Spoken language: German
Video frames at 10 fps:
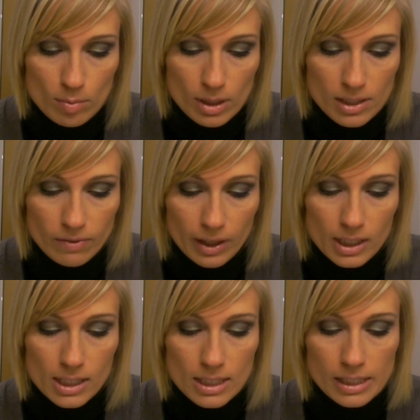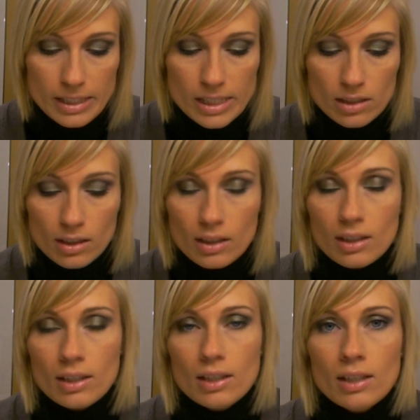Lieblingsweihnachtslied?
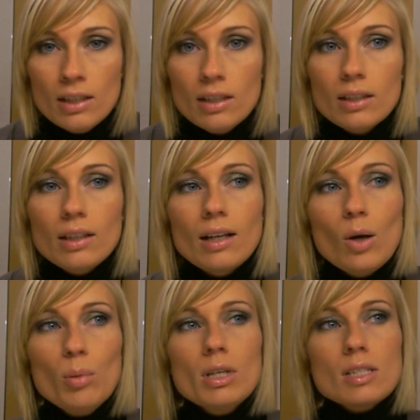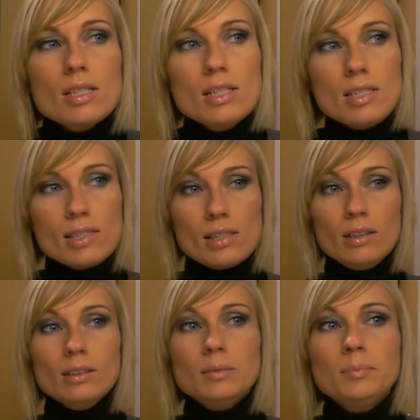Ich glaube, das ist
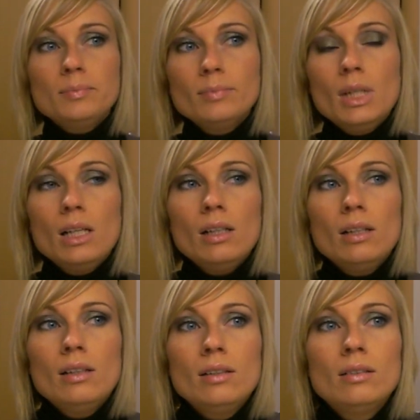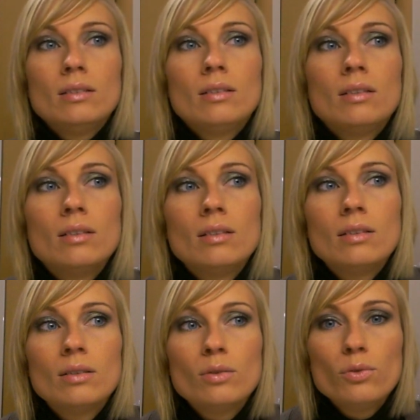ähm,
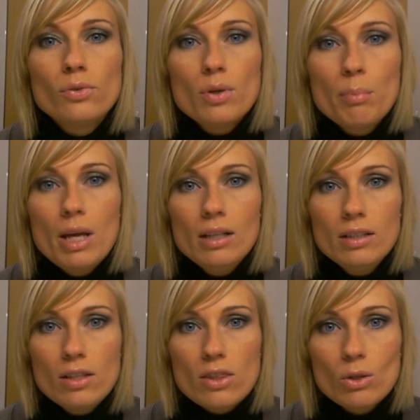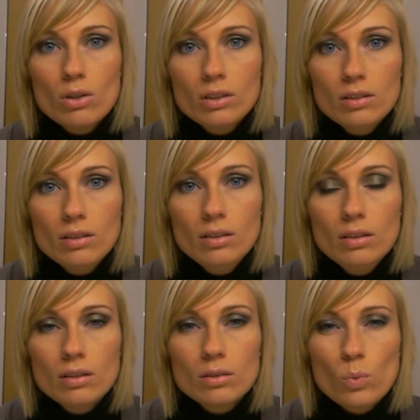von Melanie Thornton.
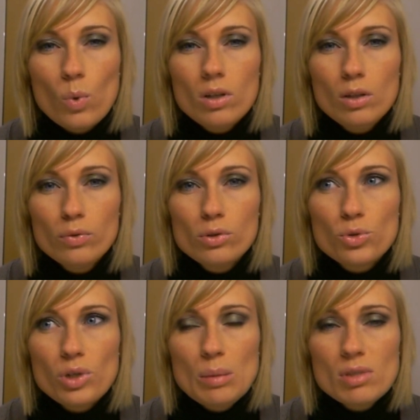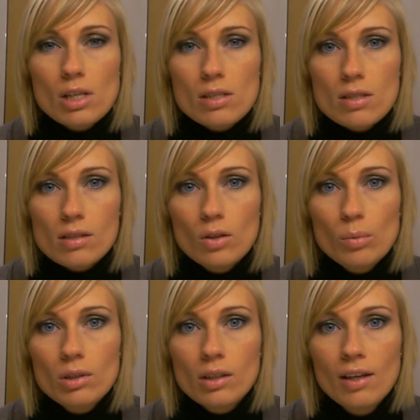Wonderful Dreams heißt das,
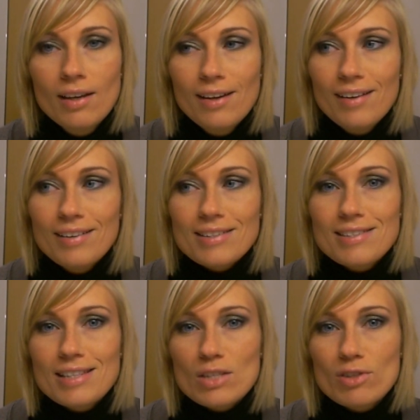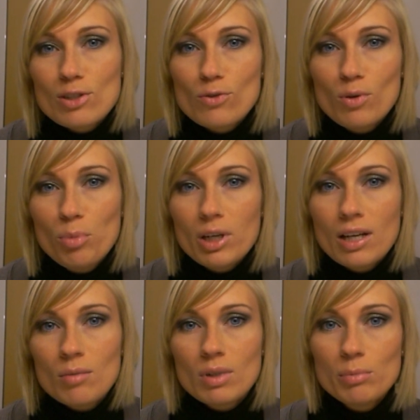glaube ich. Das ist das, was es vor ein paar
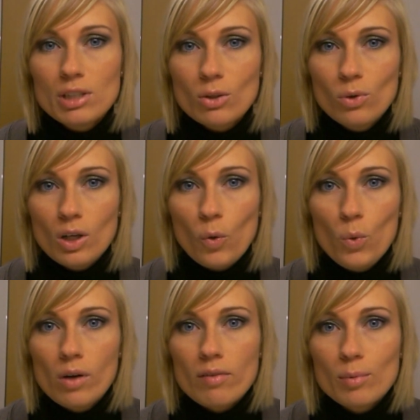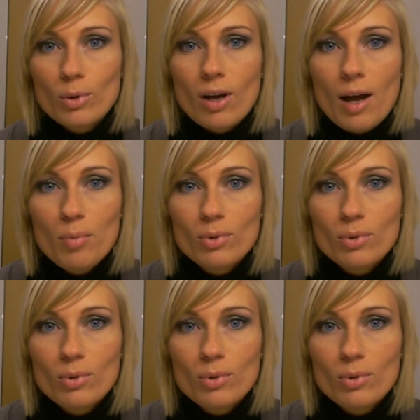Jahren mal mit der Coca-Cola-Werbung gab.